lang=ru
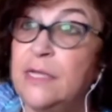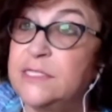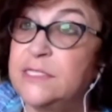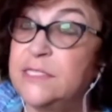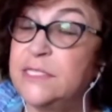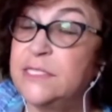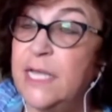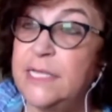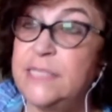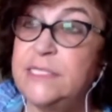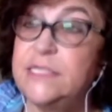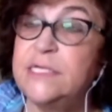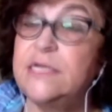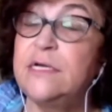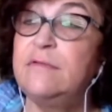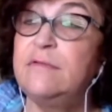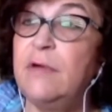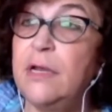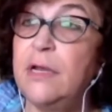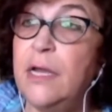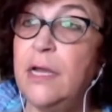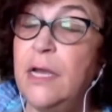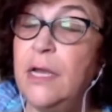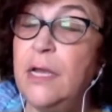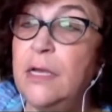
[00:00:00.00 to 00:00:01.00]
Кстати
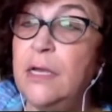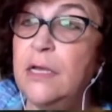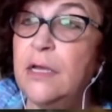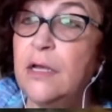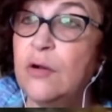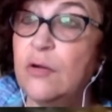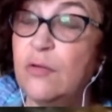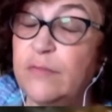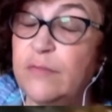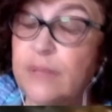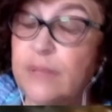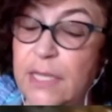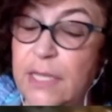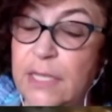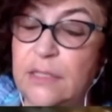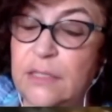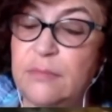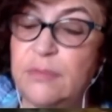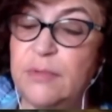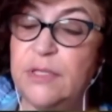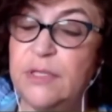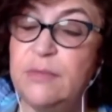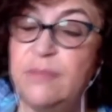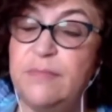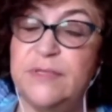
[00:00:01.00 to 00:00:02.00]
говоря, ровно это
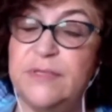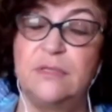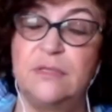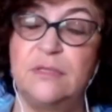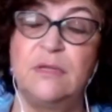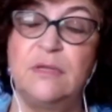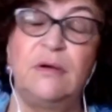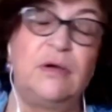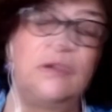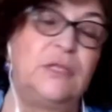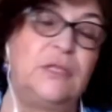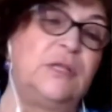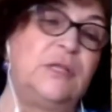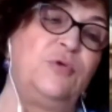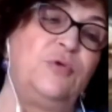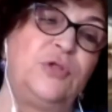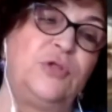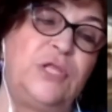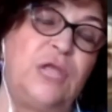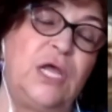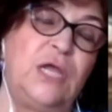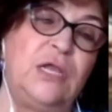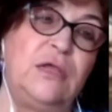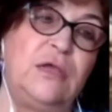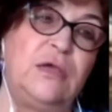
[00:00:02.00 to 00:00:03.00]
мы
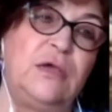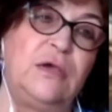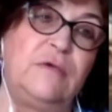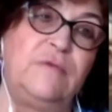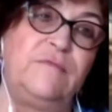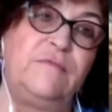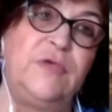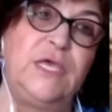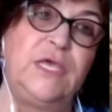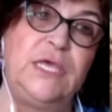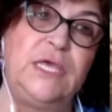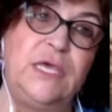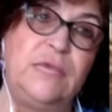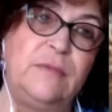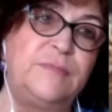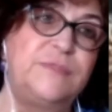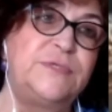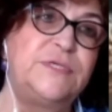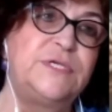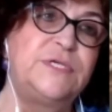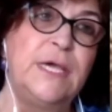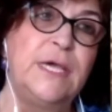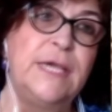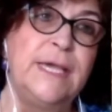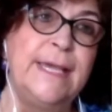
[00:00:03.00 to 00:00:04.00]
наблюдали в
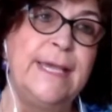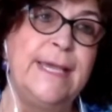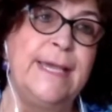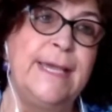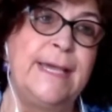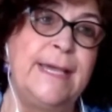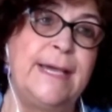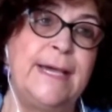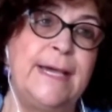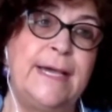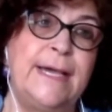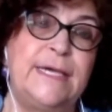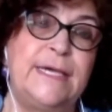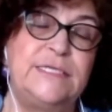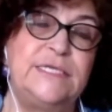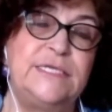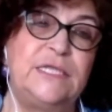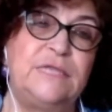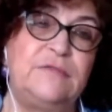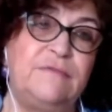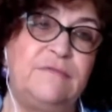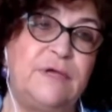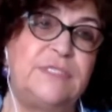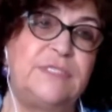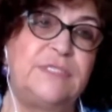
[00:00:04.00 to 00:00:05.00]
Египте, а,
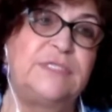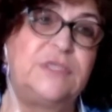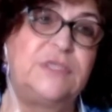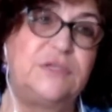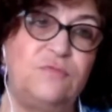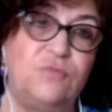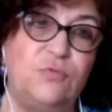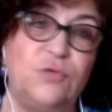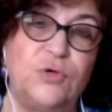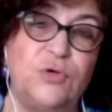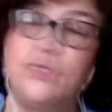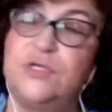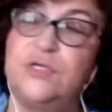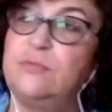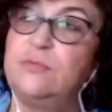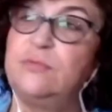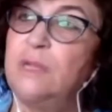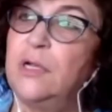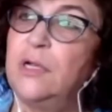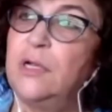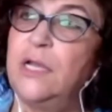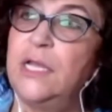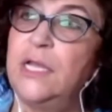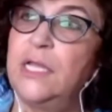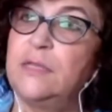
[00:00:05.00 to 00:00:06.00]
где 28
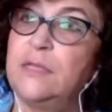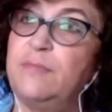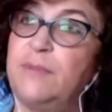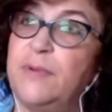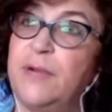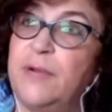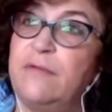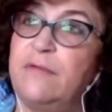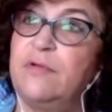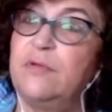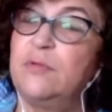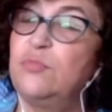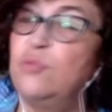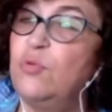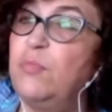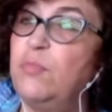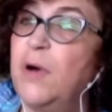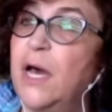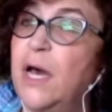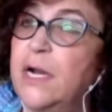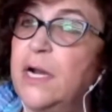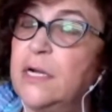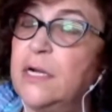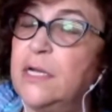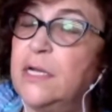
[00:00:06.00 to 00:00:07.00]
лет правил
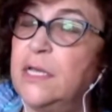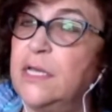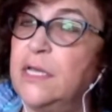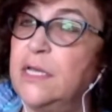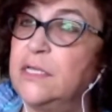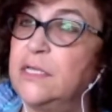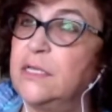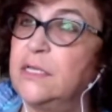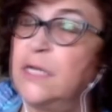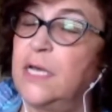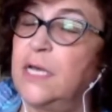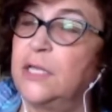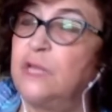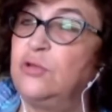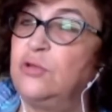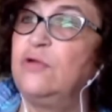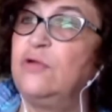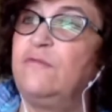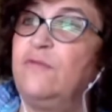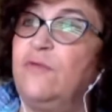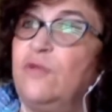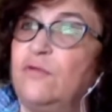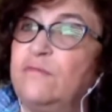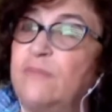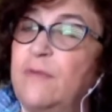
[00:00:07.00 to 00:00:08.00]
Мубарак, и
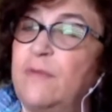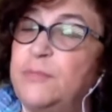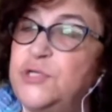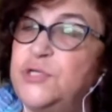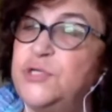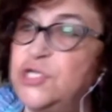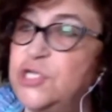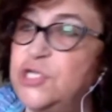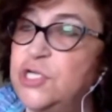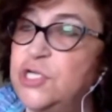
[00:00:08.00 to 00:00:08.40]
который вел вообще